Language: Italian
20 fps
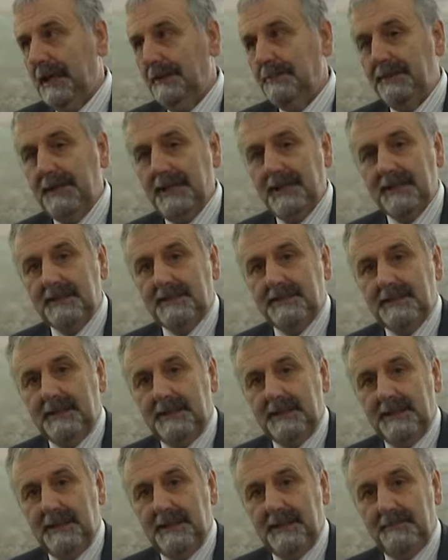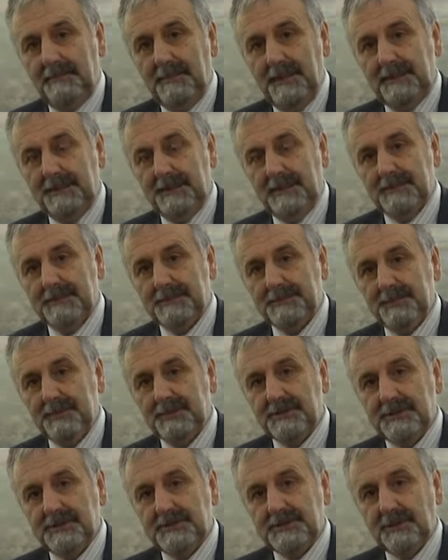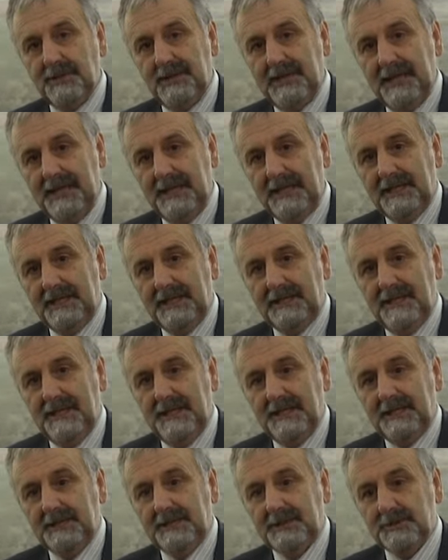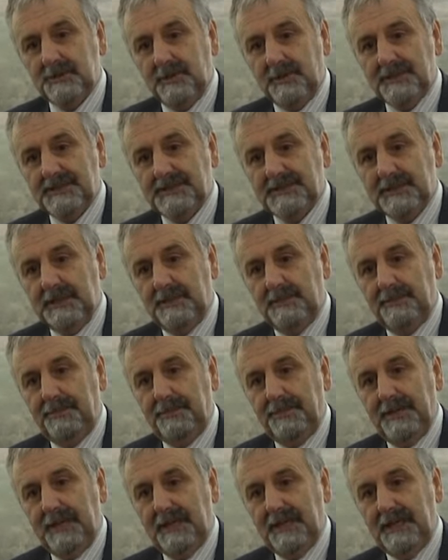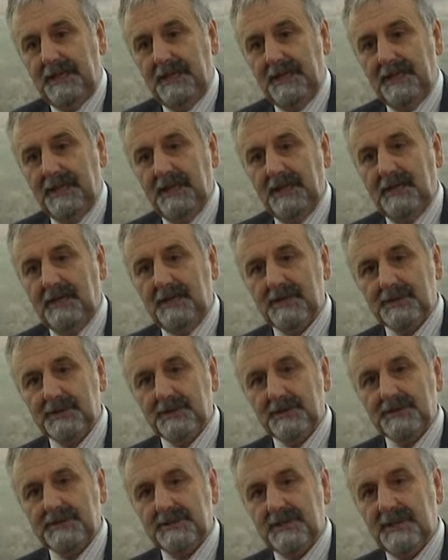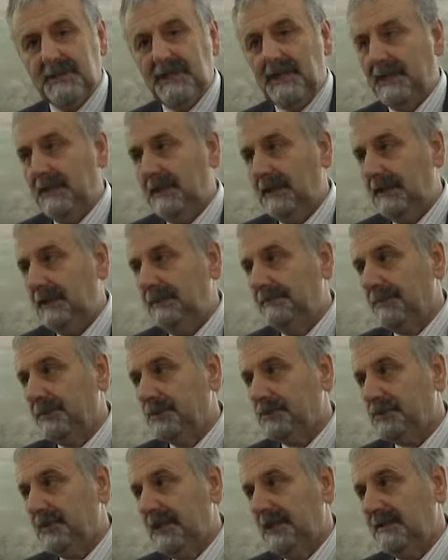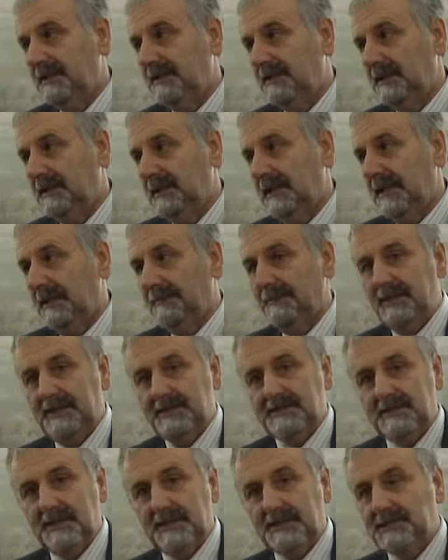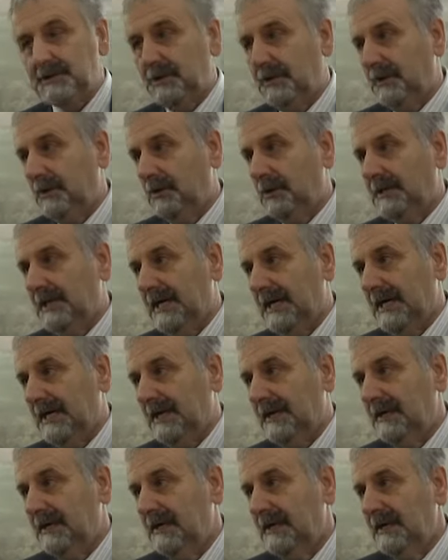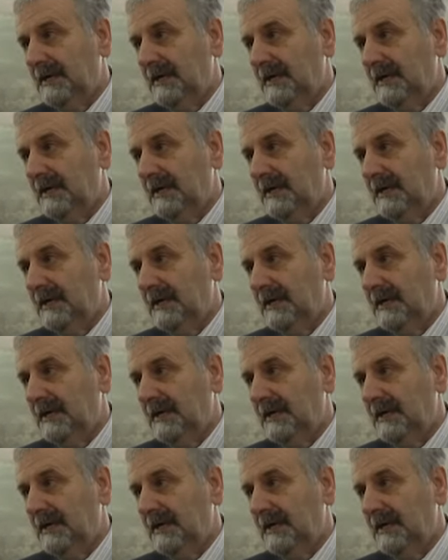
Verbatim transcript: aperte, eh, mette a disposizione anche delle risorse per eh, sostenere i progetti che le amministrazioni locali